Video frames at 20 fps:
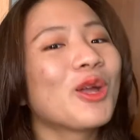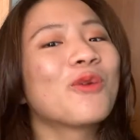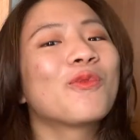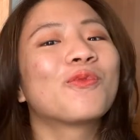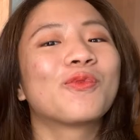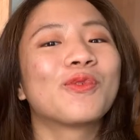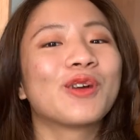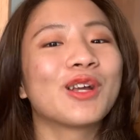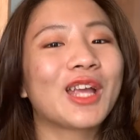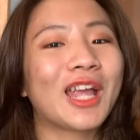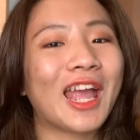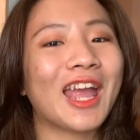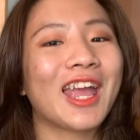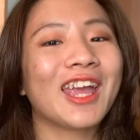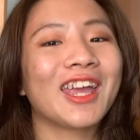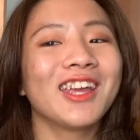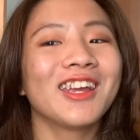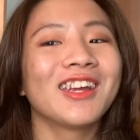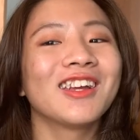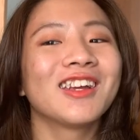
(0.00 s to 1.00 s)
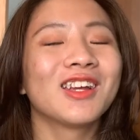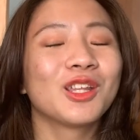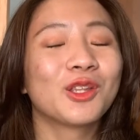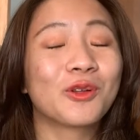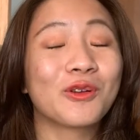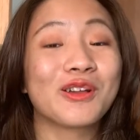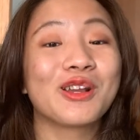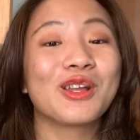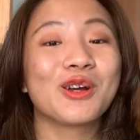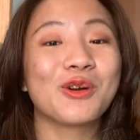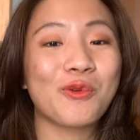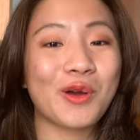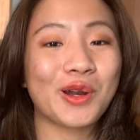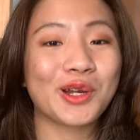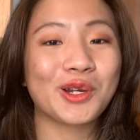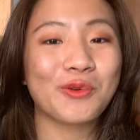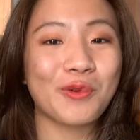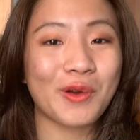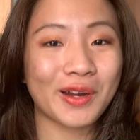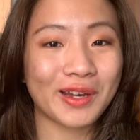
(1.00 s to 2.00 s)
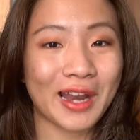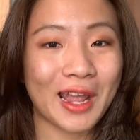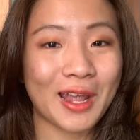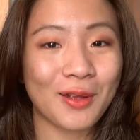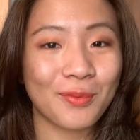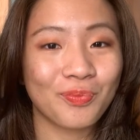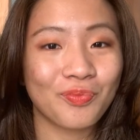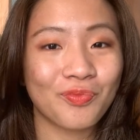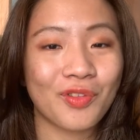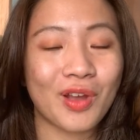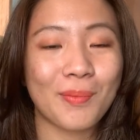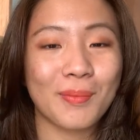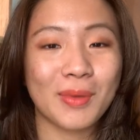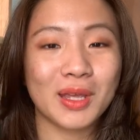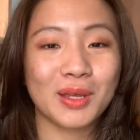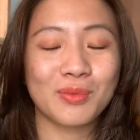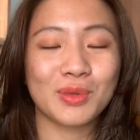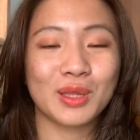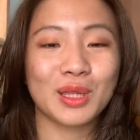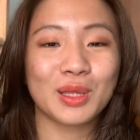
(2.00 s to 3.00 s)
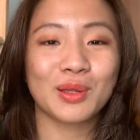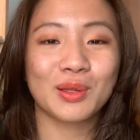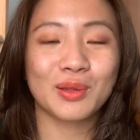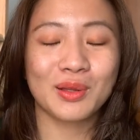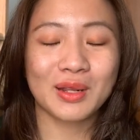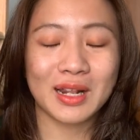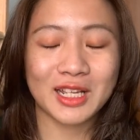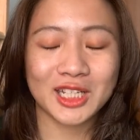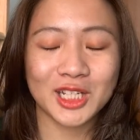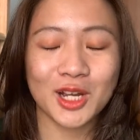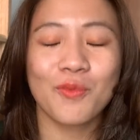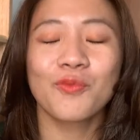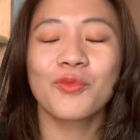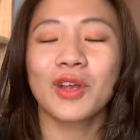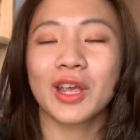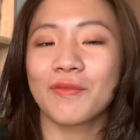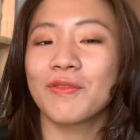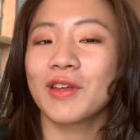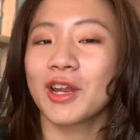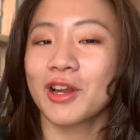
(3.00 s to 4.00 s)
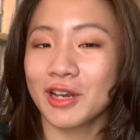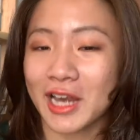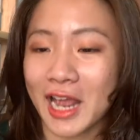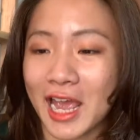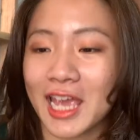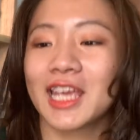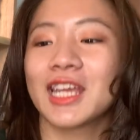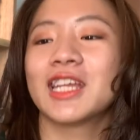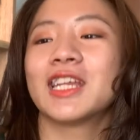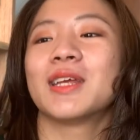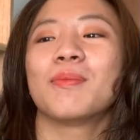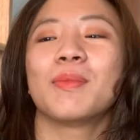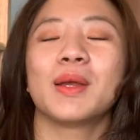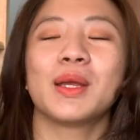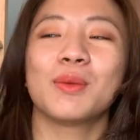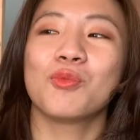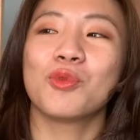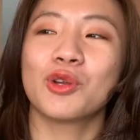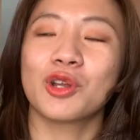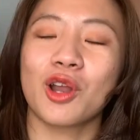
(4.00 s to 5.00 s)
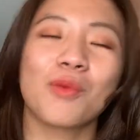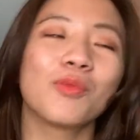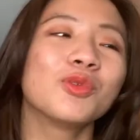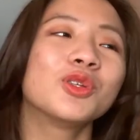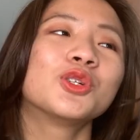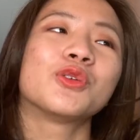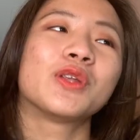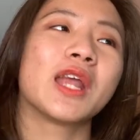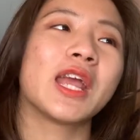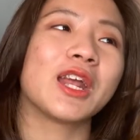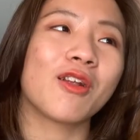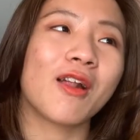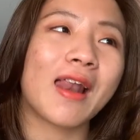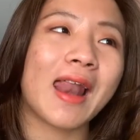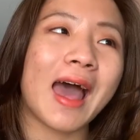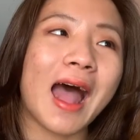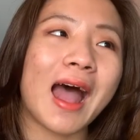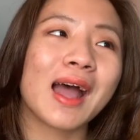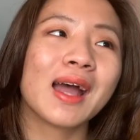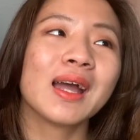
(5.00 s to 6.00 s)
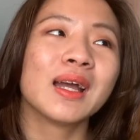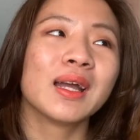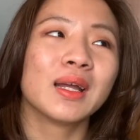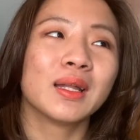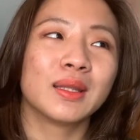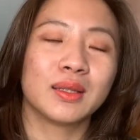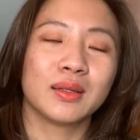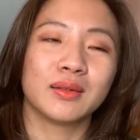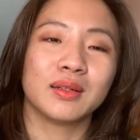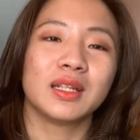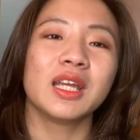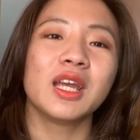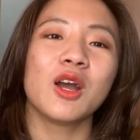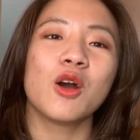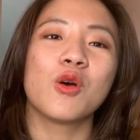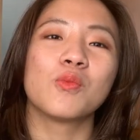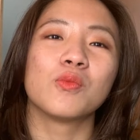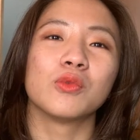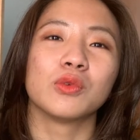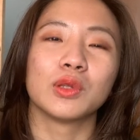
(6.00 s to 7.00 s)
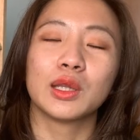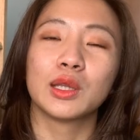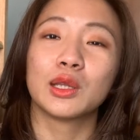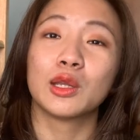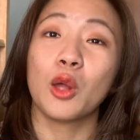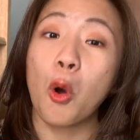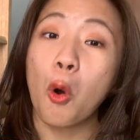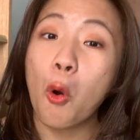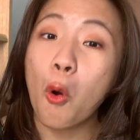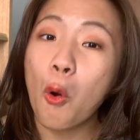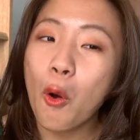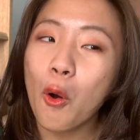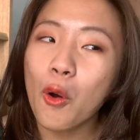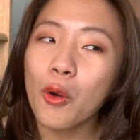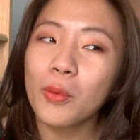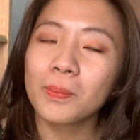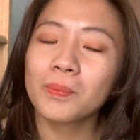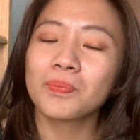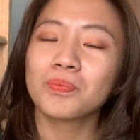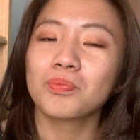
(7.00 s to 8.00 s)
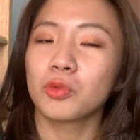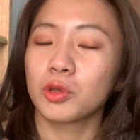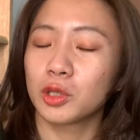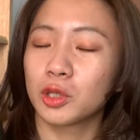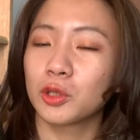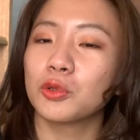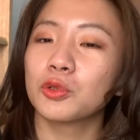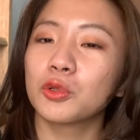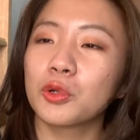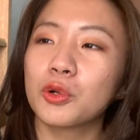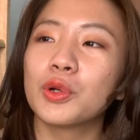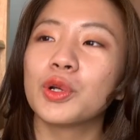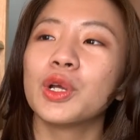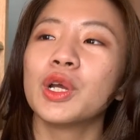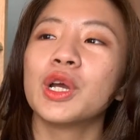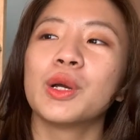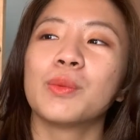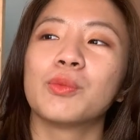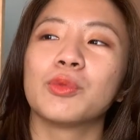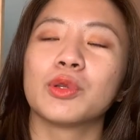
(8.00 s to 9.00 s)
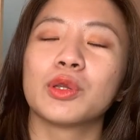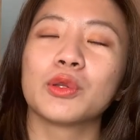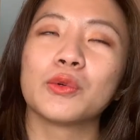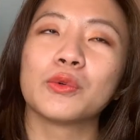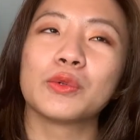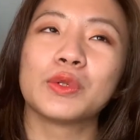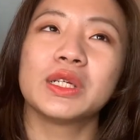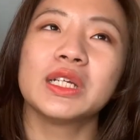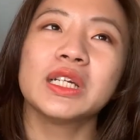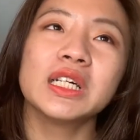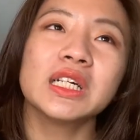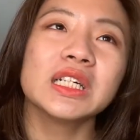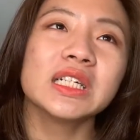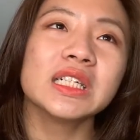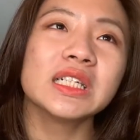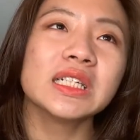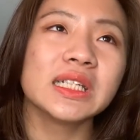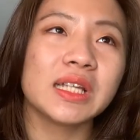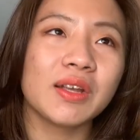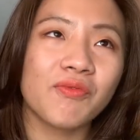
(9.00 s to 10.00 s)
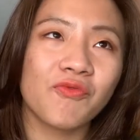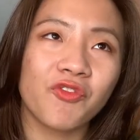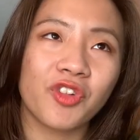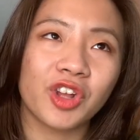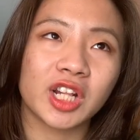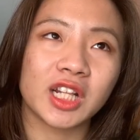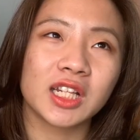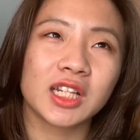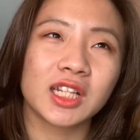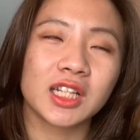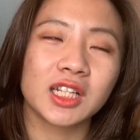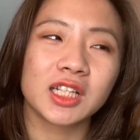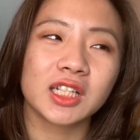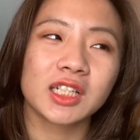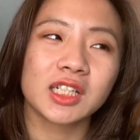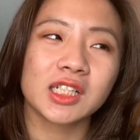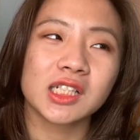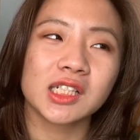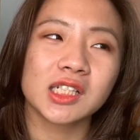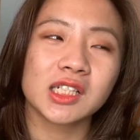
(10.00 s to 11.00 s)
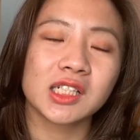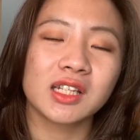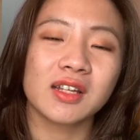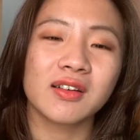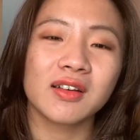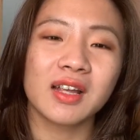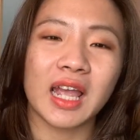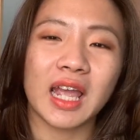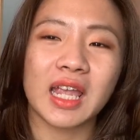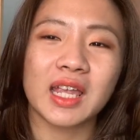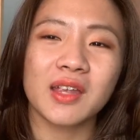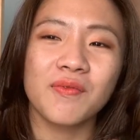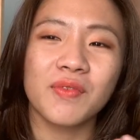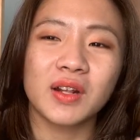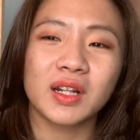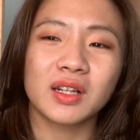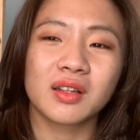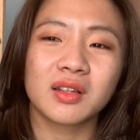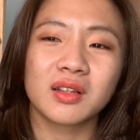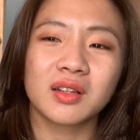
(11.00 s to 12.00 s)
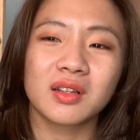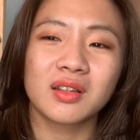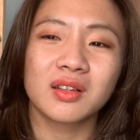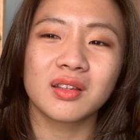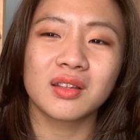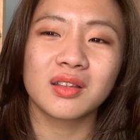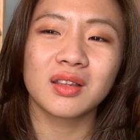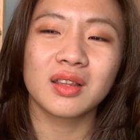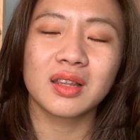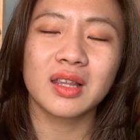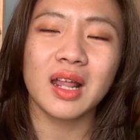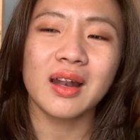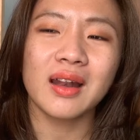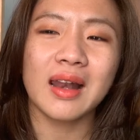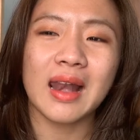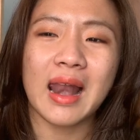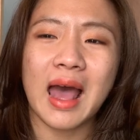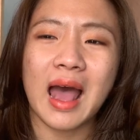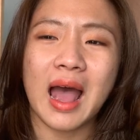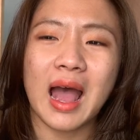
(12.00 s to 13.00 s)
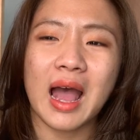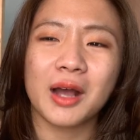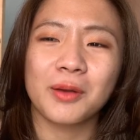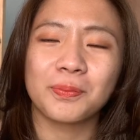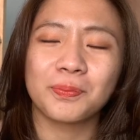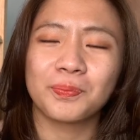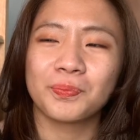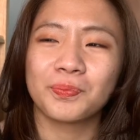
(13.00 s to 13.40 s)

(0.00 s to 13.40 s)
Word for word: tục với cái thriller 101 này và mình trong cái video này thì mình muốn nói một chủ đề đó là giới thiệu một số một số thôi một số những nhân vật những cái nhân vật rất là